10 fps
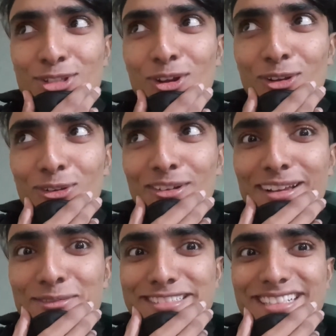शौक हो
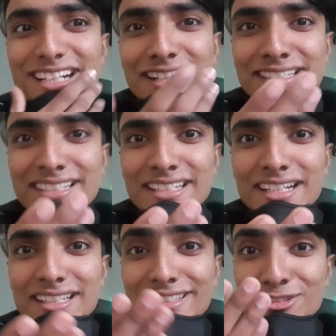गया मुझे गालियाँ दे
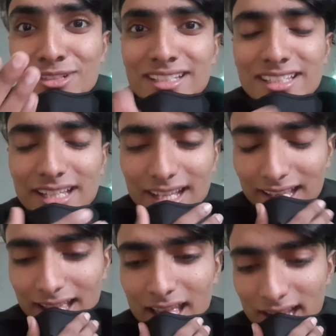रहा था ये तूने किया
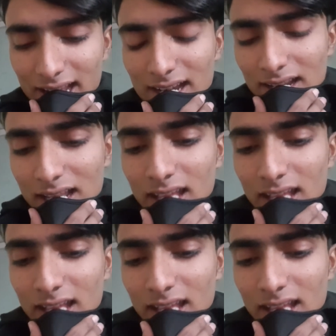क्या खैर